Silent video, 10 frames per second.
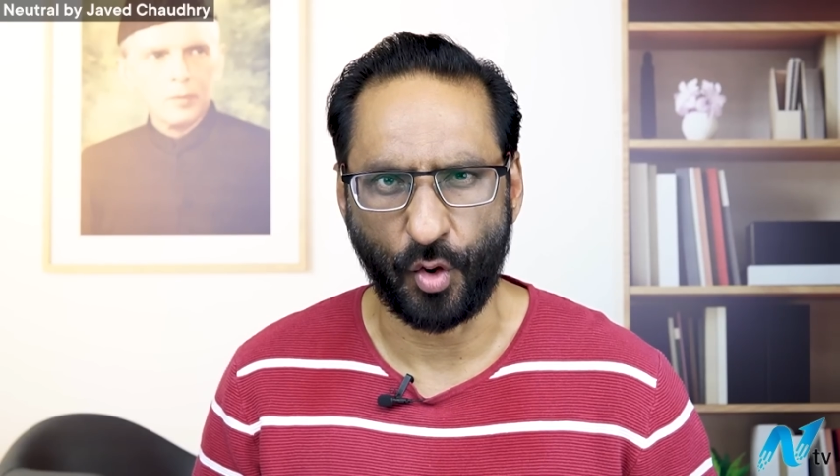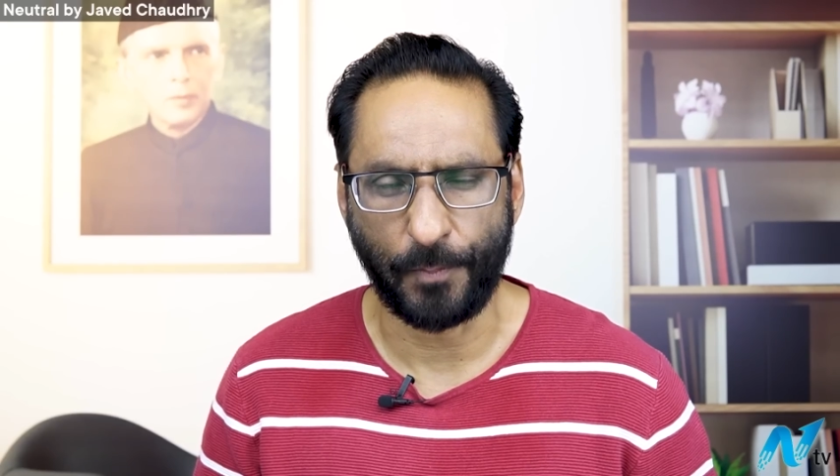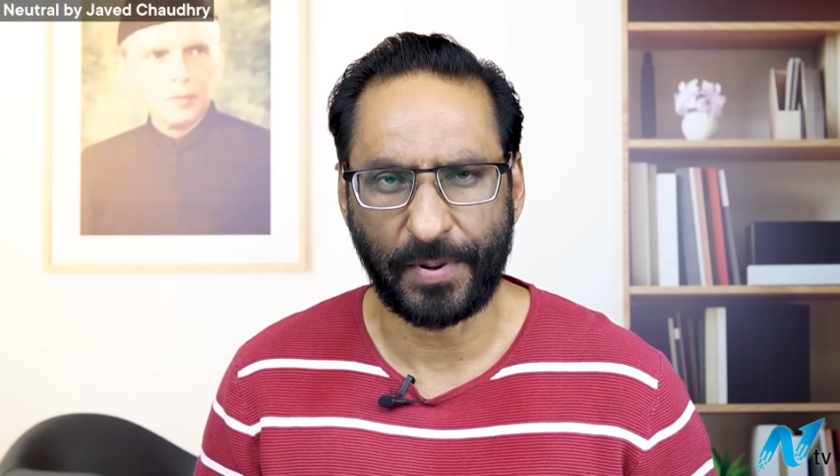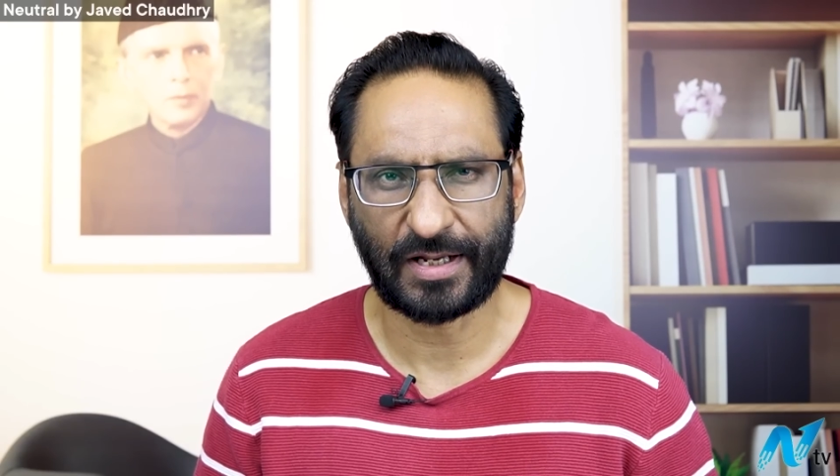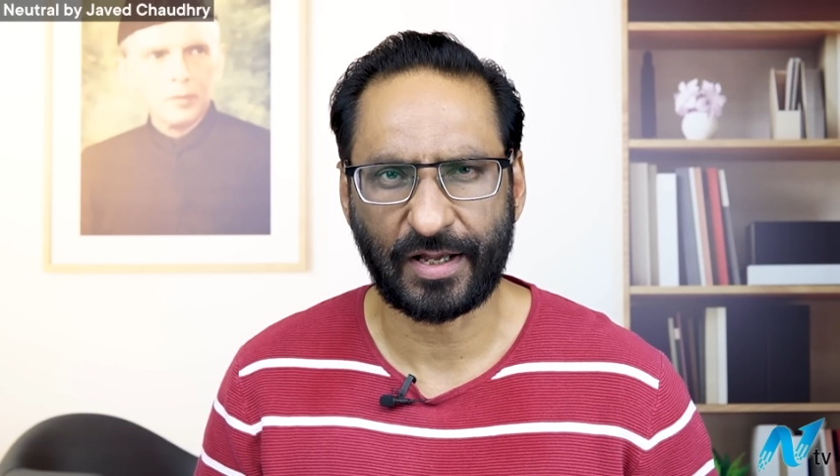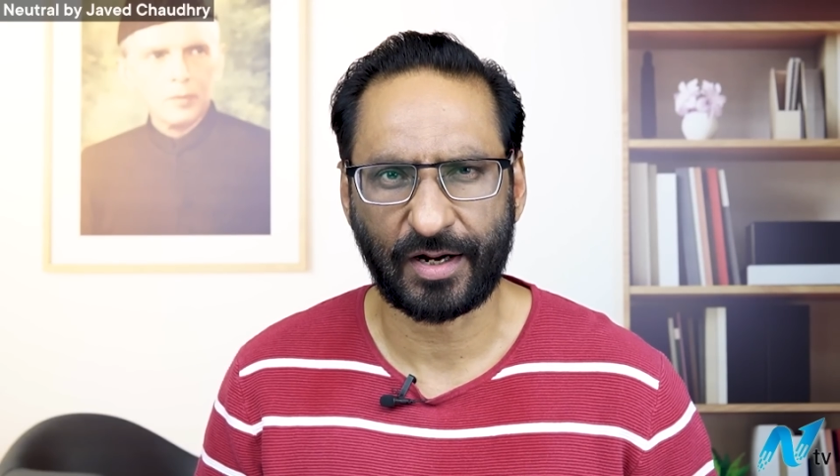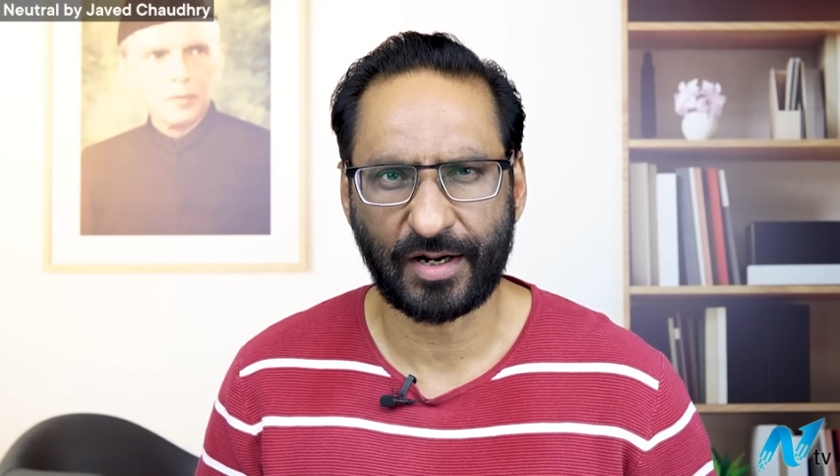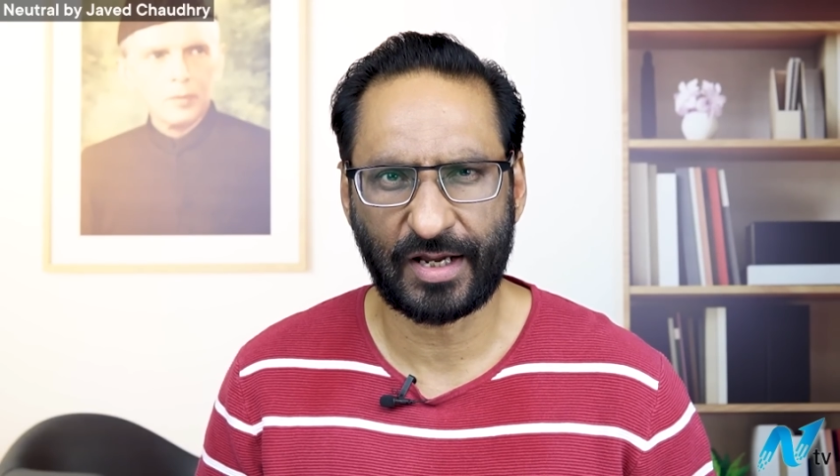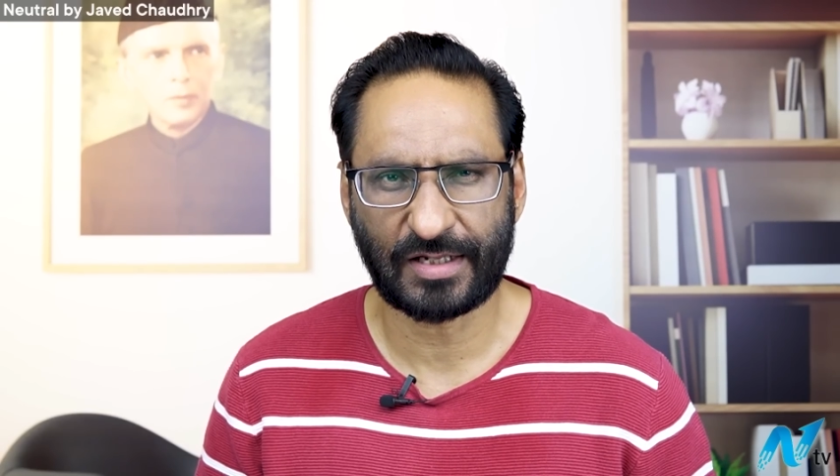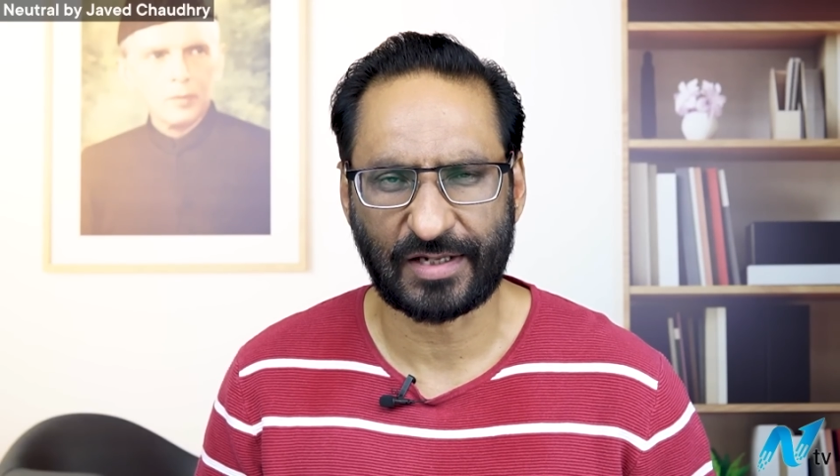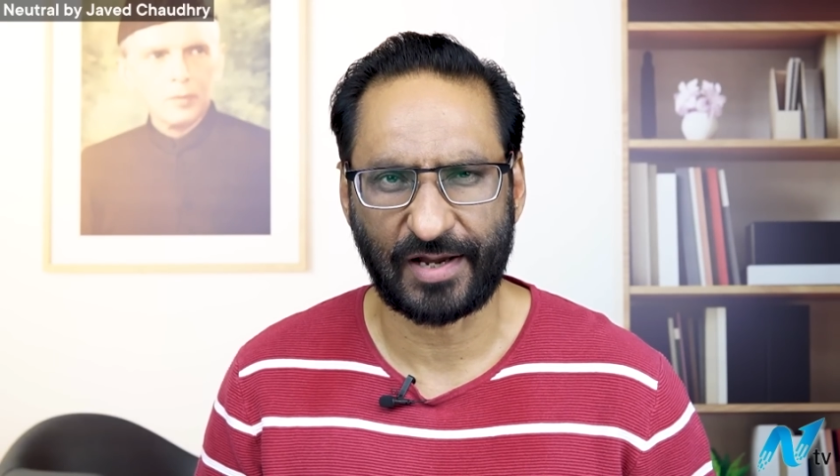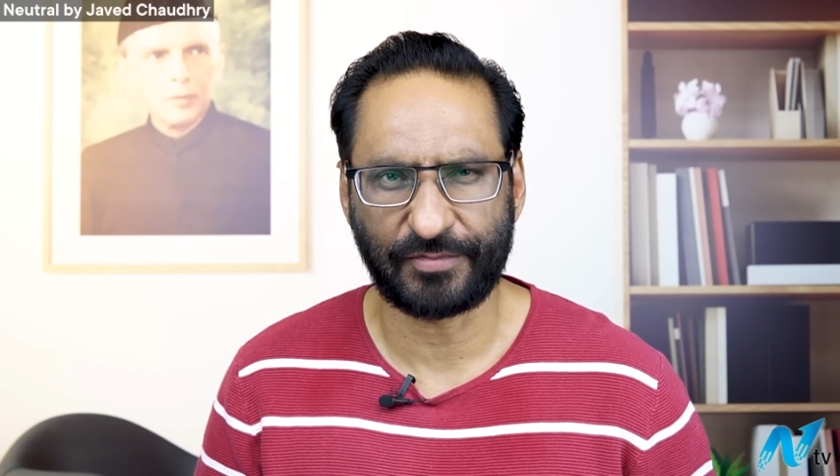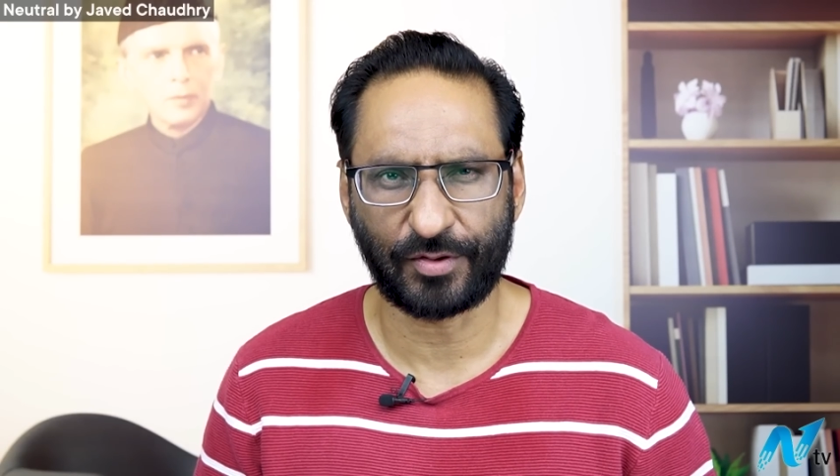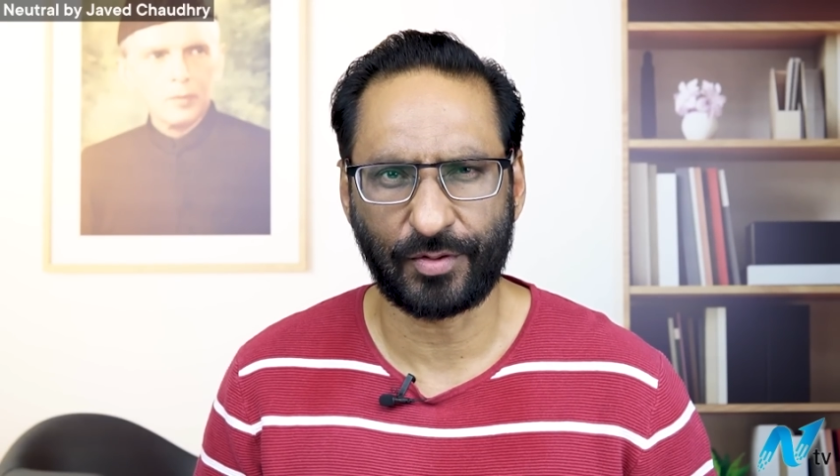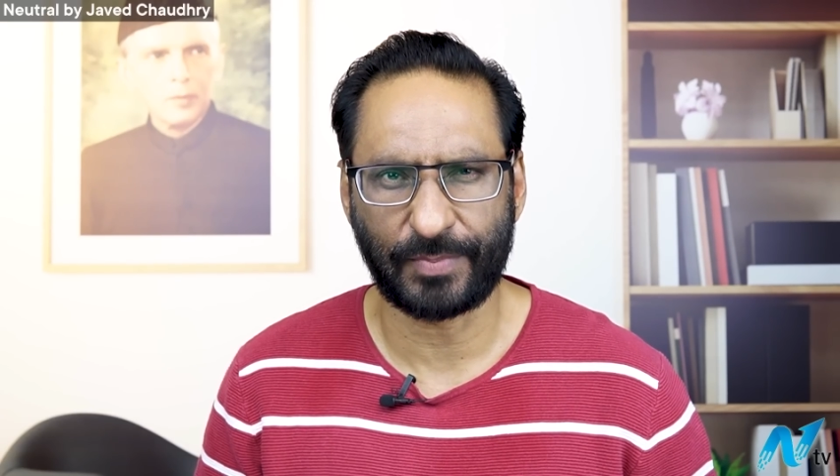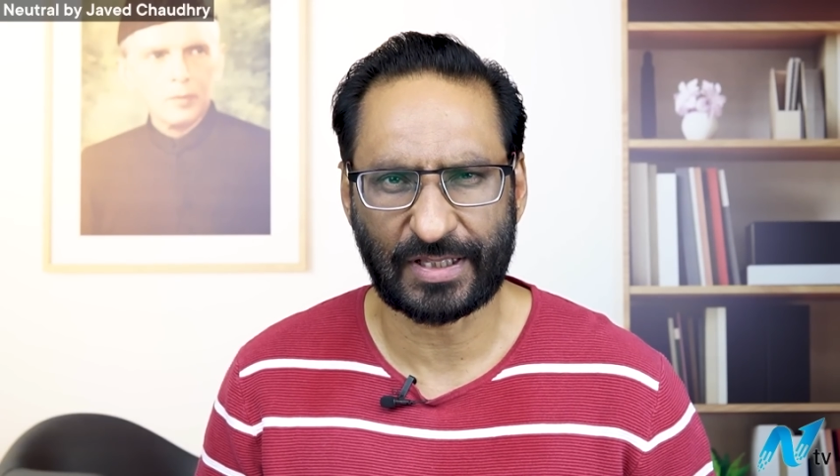को ओपन करने साइफर को